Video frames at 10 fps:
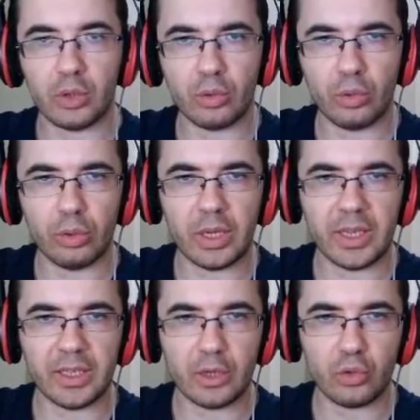Yolu
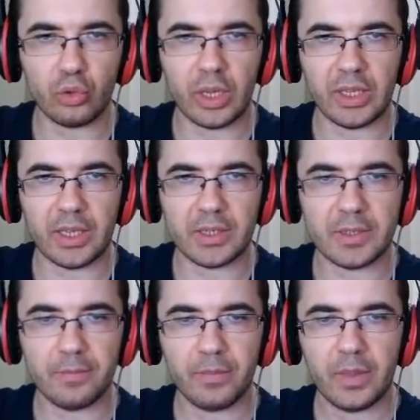nereden gideriz? Şuradan
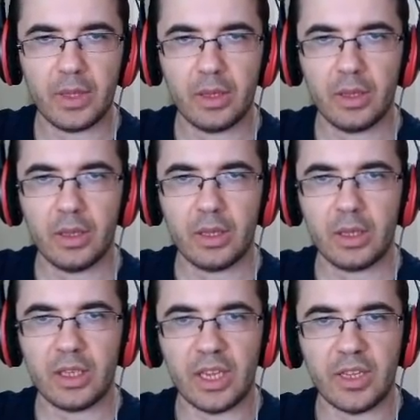gideriz.
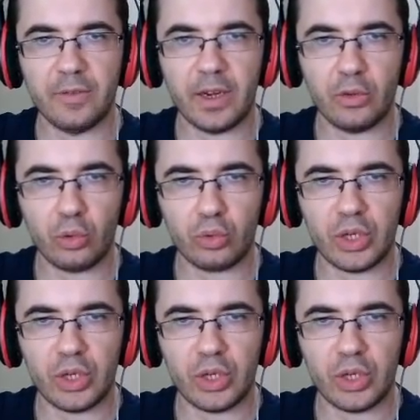Yayı falan yoktur